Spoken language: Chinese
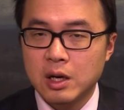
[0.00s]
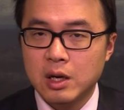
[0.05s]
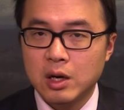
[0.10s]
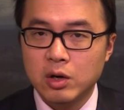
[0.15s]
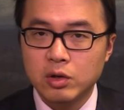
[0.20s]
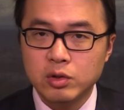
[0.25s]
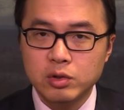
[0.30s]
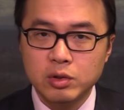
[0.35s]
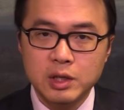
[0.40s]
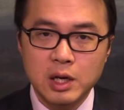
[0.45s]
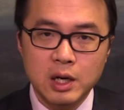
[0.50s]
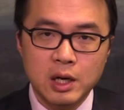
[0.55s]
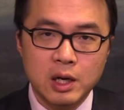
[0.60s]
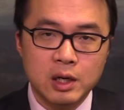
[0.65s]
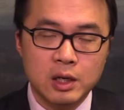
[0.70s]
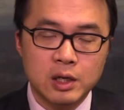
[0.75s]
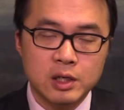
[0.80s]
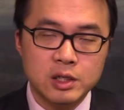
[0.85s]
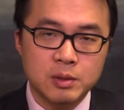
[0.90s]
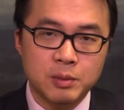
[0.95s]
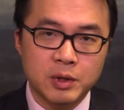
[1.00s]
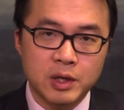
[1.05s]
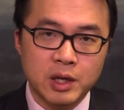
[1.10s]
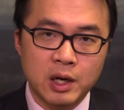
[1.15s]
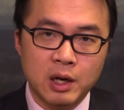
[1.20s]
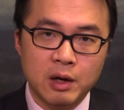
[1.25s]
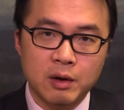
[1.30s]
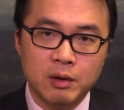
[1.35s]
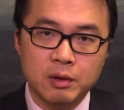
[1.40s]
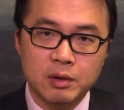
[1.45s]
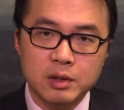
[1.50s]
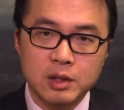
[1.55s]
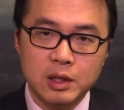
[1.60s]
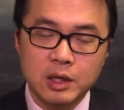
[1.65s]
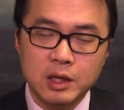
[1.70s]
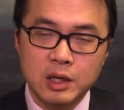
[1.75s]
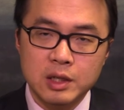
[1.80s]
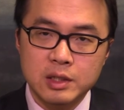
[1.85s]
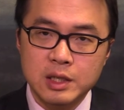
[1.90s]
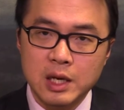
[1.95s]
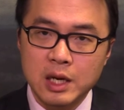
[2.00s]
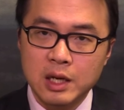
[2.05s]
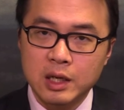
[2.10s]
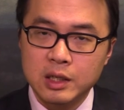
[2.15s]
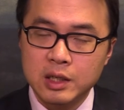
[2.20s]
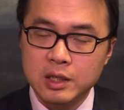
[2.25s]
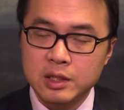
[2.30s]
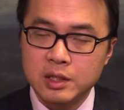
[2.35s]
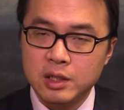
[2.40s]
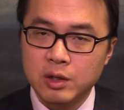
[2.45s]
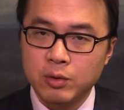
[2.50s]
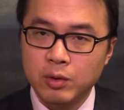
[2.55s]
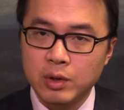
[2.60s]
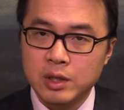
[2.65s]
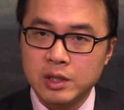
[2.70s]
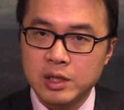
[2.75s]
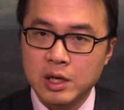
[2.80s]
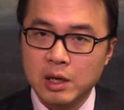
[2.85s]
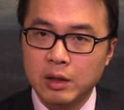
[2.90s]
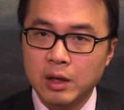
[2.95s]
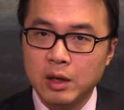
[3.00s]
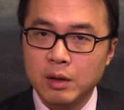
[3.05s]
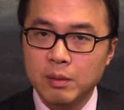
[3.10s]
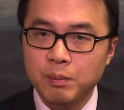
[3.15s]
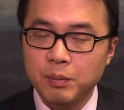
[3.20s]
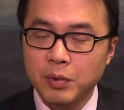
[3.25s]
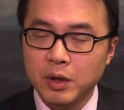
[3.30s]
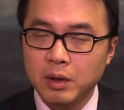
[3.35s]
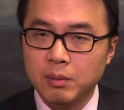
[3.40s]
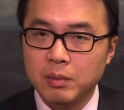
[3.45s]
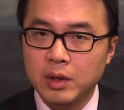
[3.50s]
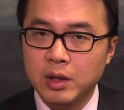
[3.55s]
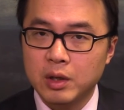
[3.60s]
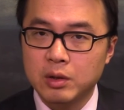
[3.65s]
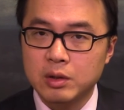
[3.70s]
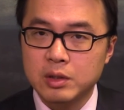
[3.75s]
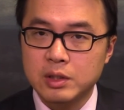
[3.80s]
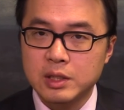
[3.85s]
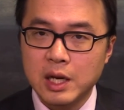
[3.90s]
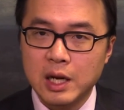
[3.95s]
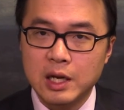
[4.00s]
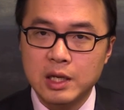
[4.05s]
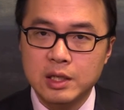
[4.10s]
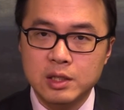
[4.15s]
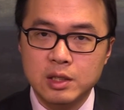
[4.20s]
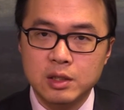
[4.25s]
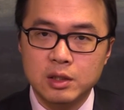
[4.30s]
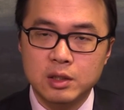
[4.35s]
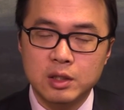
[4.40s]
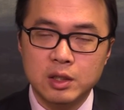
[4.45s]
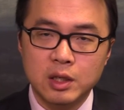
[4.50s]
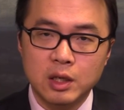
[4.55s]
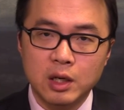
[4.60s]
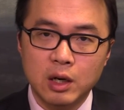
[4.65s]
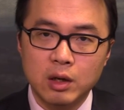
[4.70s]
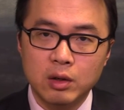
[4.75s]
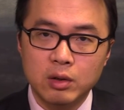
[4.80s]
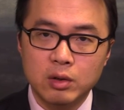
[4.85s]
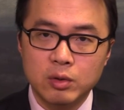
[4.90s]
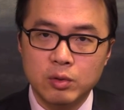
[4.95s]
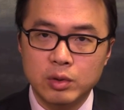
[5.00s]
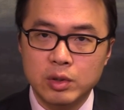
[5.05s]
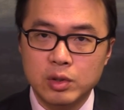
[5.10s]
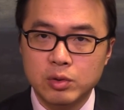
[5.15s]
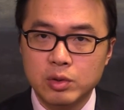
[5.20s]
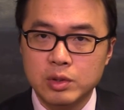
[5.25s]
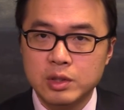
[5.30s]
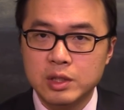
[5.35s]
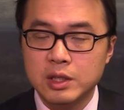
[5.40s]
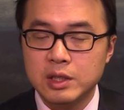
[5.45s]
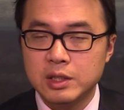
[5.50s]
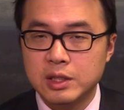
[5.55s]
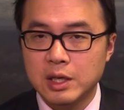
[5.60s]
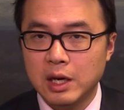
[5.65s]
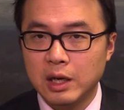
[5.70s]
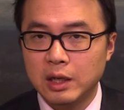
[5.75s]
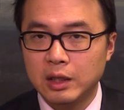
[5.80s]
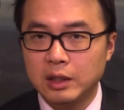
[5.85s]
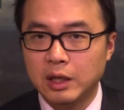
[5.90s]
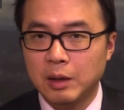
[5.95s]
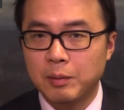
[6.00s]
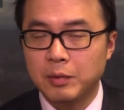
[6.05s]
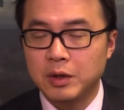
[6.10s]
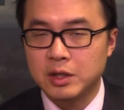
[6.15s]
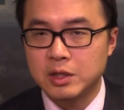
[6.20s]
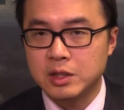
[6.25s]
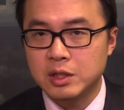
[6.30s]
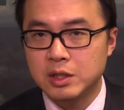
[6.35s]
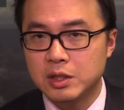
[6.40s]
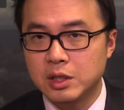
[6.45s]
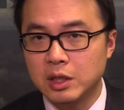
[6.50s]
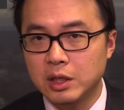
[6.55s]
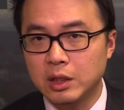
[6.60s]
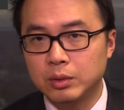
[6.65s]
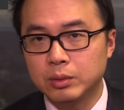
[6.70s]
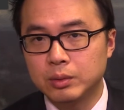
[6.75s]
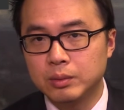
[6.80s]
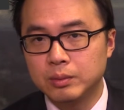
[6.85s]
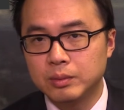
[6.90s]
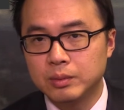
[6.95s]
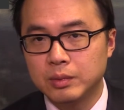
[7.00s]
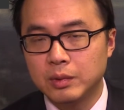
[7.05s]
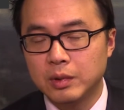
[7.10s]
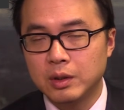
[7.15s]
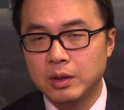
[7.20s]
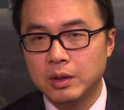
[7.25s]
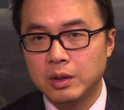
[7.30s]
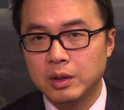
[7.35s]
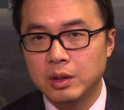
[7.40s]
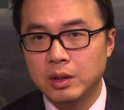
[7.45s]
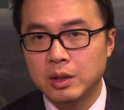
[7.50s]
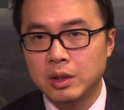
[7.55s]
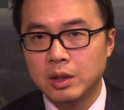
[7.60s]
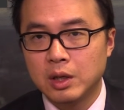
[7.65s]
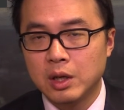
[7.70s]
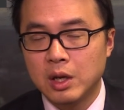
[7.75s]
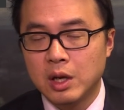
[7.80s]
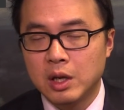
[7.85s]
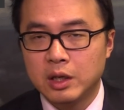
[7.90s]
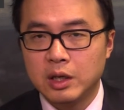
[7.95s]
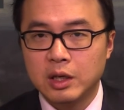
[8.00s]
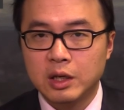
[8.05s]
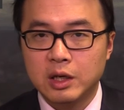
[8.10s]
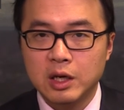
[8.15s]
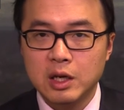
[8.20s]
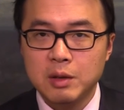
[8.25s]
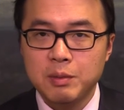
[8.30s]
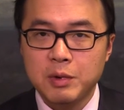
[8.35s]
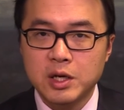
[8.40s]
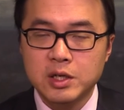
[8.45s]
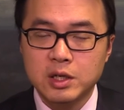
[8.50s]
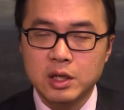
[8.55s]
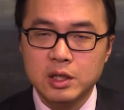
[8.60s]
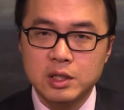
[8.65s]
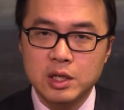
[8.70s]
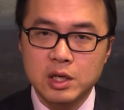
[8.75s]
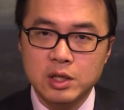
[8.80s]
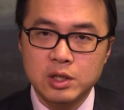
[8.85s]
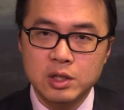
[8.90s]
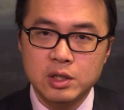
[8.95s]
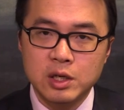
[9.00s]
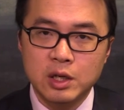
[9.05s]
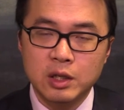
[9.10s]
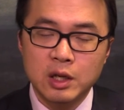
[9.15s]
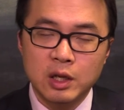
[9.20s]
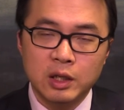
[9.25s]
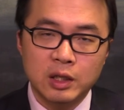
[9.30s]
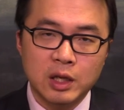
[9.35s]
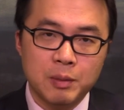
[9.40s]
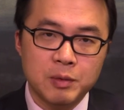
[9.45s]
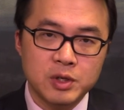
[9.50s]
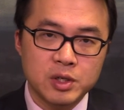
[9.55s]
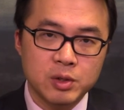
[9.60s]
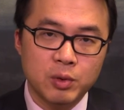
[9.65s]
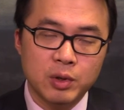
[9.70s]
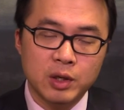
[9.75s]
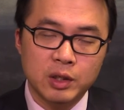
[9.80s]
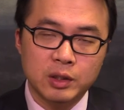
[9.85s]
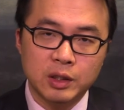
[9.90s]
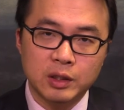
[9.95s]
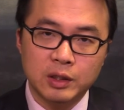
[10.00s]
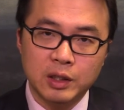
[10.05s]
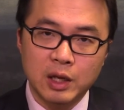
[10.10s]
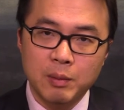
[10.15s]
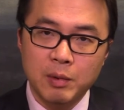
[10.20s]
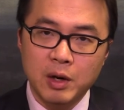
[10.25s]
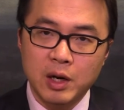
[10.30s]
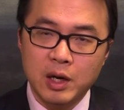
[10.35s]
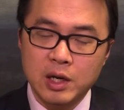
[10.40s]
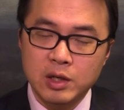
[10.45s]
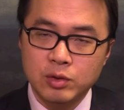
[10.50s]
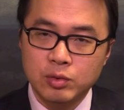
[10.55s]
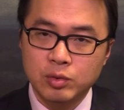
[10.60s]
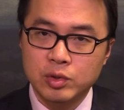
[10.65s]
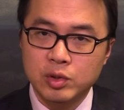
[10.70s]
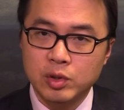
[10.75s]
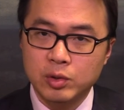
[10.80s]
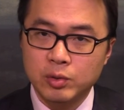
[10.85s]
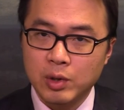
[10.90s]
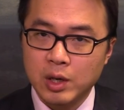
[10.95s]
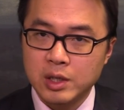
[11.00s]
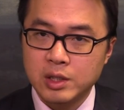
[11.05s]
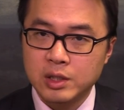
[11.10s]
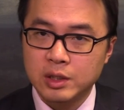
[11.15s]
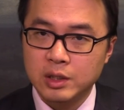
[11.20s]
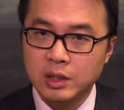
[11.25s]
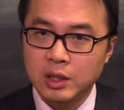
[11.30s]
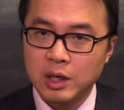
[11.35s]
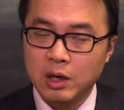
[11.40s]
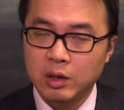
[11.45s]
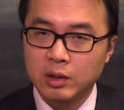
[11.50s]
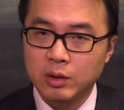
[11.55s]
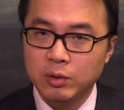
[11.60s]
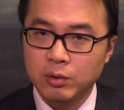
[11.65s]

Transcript: 欧洲央行和日本央行各在各自的会议上呢，并没有再一次提高或者说增加他们的刺激力度。你可以把这个解释成他们是为了等待美联储九月二十一号的